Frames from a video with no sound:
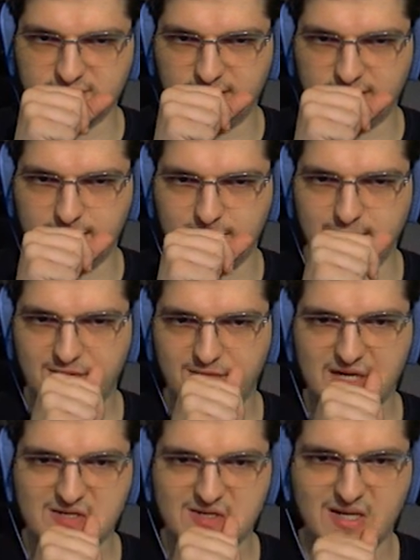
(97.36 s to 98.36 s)
var, galena
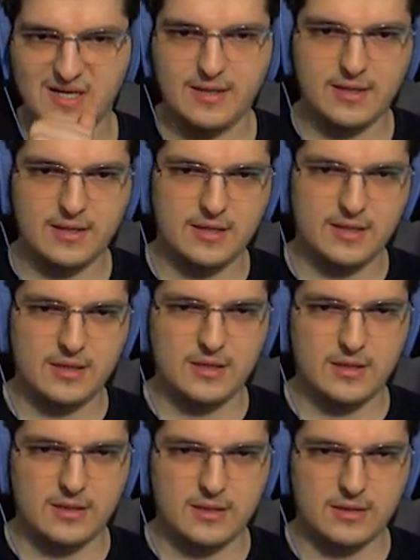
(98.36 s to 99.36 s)
var.
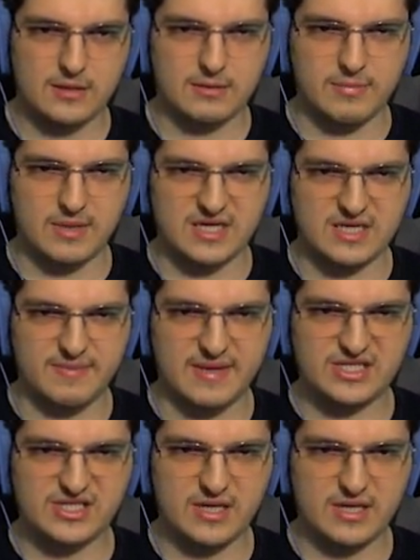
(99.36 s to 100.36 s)
Bakır
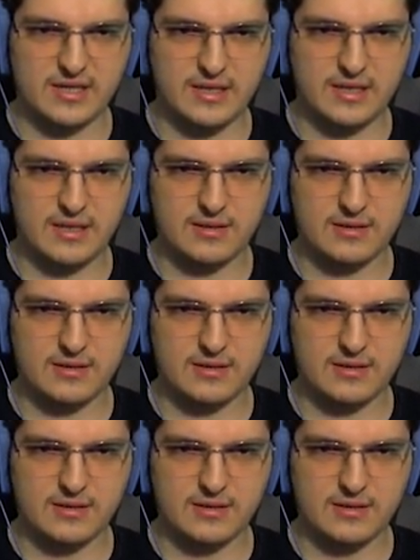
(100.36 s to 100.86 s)
5 tane.